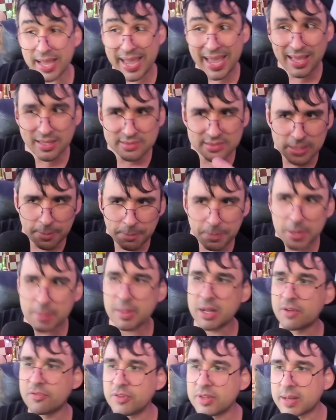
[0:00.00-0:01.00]
Essa
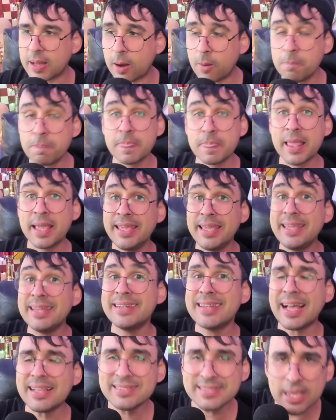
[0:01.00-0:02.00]
primeira final e,
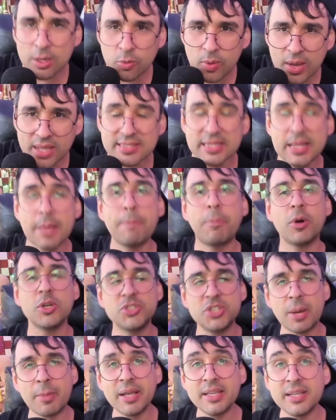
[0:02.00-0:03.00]
na sequência, depois
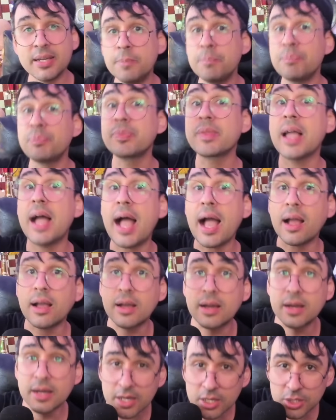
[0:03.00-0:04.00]
de amanhã, a
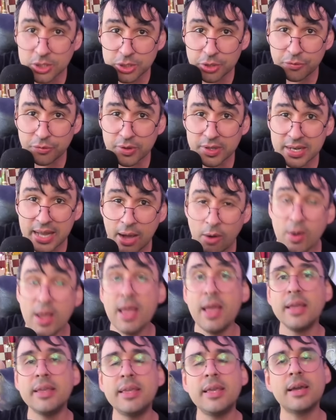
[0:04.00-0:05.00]
grande final
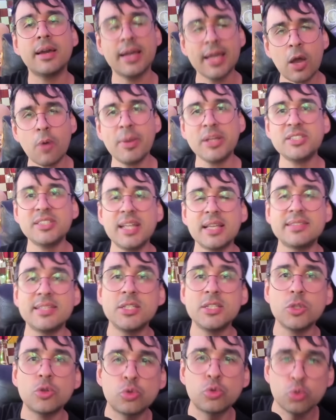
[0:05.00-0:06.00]
que realmente
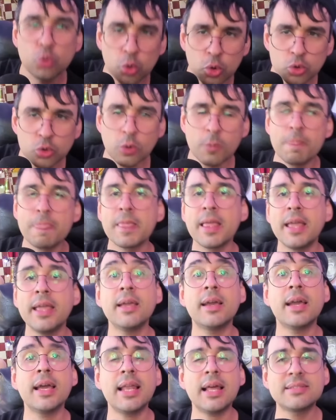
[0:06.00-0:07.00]
decide tudo
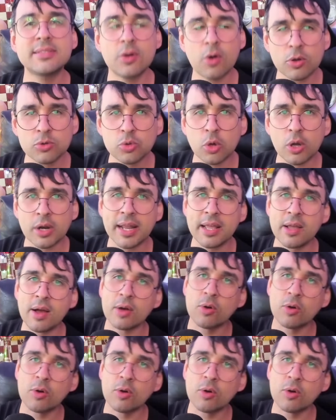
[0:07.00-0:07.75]
em relação ao torneio.